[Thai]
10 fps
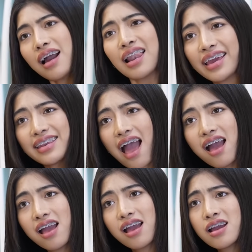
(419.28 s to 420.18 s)
อะไรนะ
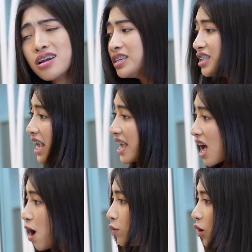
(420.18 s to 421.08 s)
ใช้
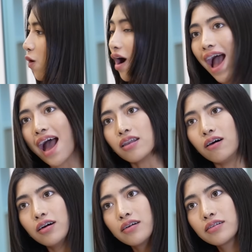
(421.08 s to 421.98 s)
คำว่าลูกค้าเหรอ